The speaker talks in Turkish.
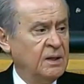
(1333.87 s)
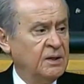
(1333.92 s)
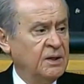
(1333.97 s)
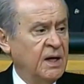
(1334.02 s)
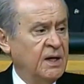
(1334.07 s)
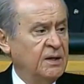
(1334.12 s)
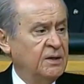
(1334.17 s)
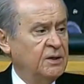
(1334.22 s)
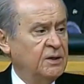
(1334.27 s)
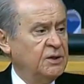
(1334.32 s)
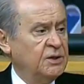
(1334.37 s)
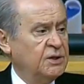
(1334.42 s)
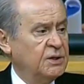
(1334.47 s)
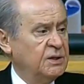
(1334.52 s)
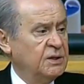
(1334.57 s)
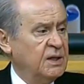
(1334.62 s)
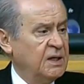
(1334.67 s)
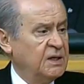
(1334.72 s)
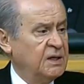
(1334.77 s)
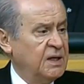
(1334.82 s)
kendi
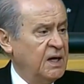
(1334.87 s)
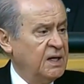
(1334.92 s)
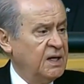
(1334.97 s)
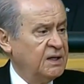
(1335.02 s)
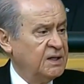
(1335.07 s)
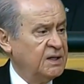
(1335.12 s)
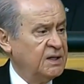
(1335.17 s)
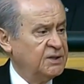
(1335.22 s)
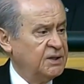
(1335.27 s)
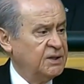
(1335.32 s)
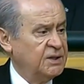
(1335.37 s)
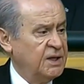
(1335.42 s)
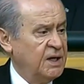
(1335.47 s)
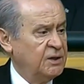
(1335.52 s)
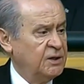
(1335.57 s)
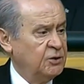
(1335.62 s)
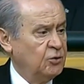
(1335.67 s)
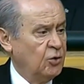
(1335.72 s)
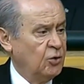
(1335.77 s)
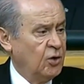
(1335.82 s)
dışındaki herkesi
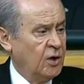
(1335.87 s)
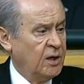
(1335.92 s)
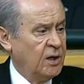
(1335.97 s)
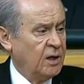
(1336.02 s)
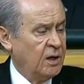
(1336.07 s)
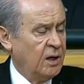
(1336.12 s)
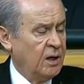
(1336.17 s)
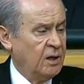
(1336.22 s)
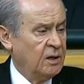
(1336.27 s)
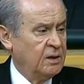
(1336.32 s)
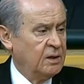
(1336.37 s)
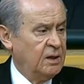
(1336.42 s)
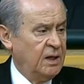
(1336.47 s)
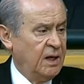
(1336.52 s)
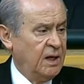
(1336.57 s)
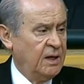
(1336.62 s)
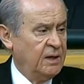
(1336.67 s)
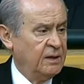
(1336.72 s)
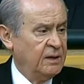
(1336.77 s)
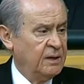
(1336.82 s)
tehdit olarak
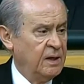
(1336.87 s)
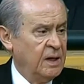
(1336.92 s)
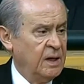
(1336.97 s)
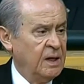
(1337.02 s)
algılayan,